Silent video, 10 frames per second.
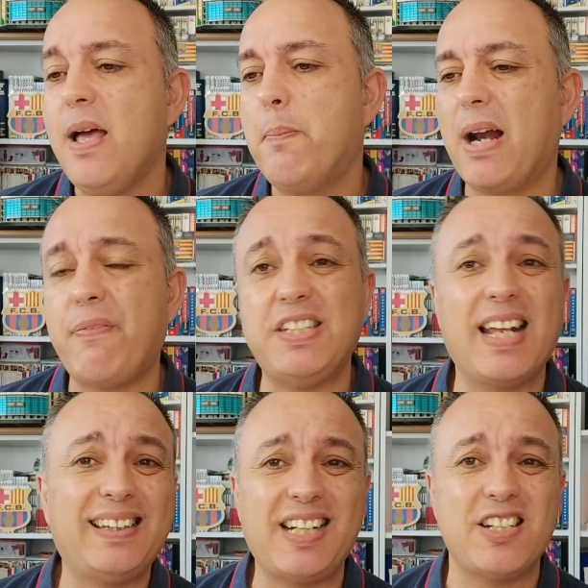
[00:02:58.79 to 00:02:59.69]
para fichar
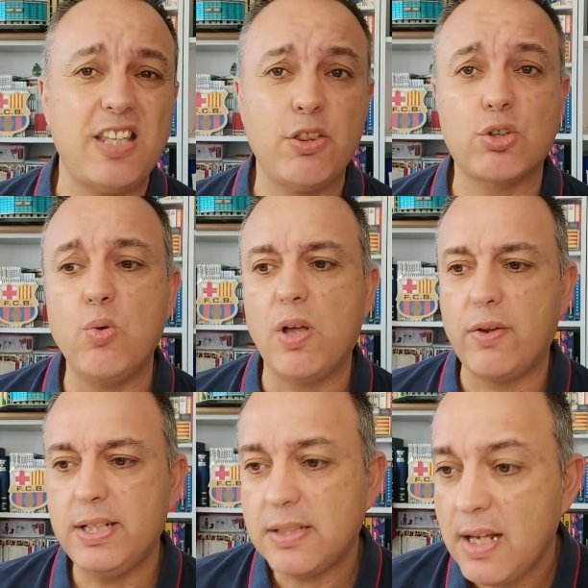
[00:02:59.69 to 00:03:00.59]
a 300
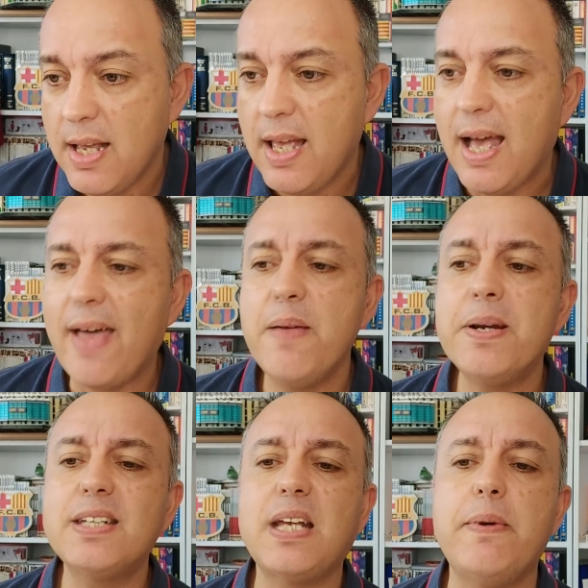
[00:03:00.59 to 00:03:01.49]
jugadores.
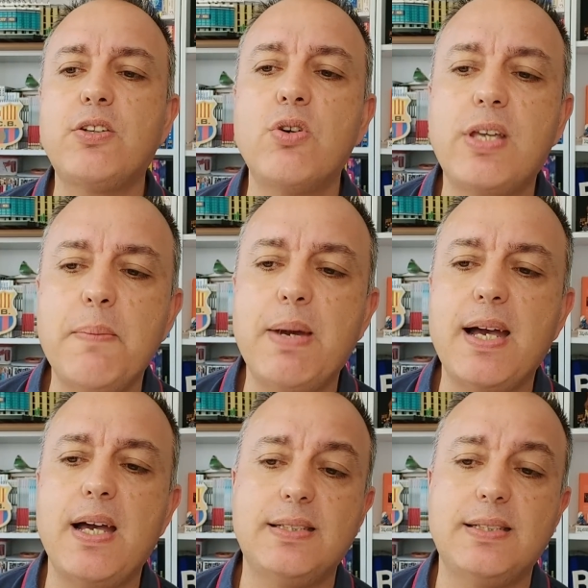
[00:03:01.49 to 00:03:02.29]
Además de saber con quién va,